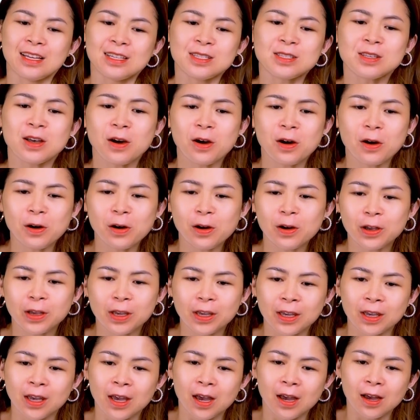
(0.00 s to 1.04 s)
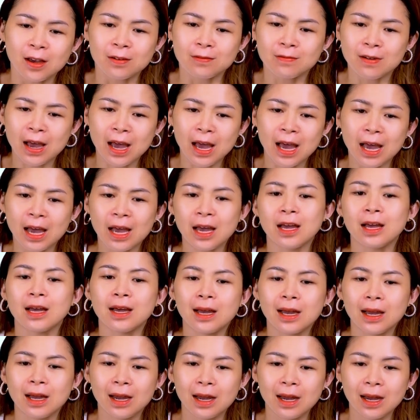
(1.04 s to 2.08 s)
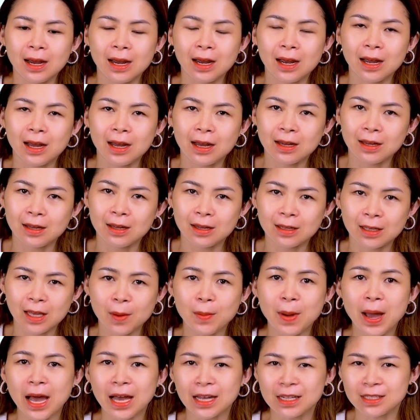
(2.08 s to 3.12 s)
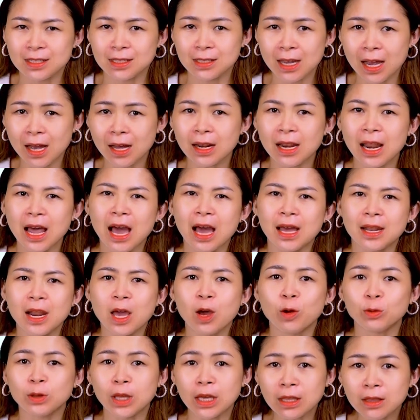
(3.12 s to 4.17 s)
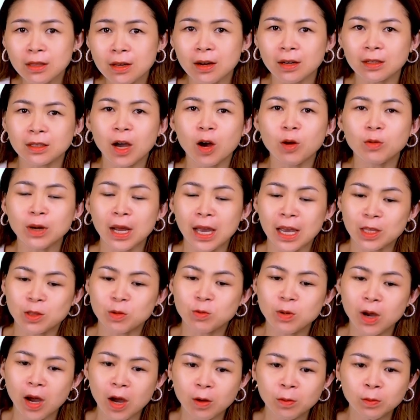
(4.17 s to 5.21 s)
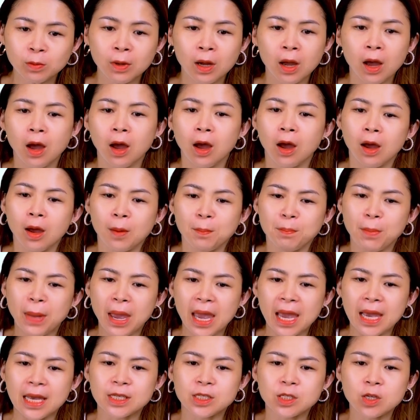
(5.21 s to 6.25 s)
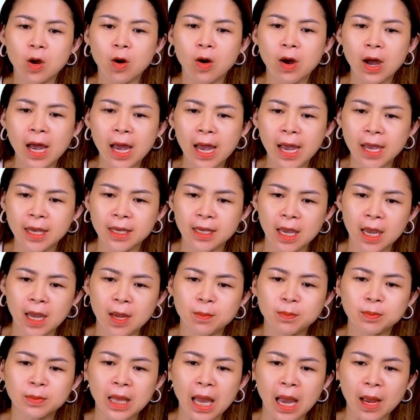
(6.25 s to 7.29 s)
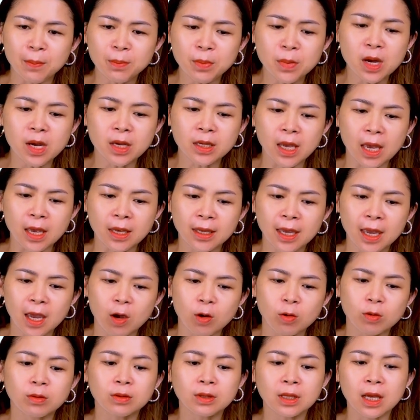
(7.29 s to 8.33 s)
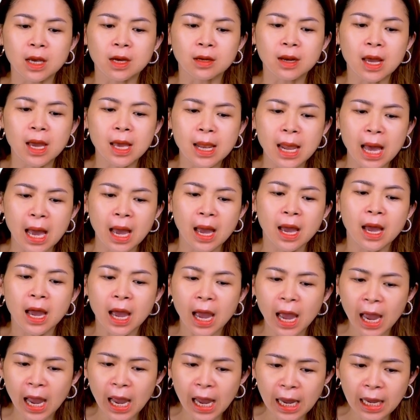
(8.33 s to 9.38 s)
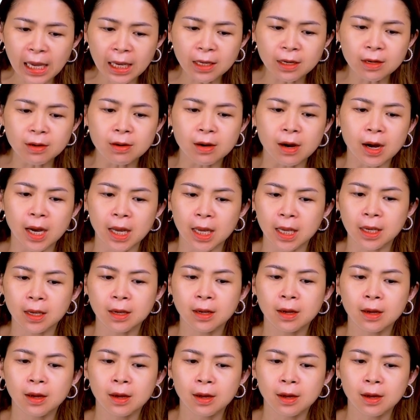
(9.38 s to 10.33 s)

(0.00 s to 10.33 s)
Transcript: Rồi, và các bạn chắc là đều tính được câu này đúng không? Mẹ cho hai anh em tám mươi cái kẹo thì ở đây là hai người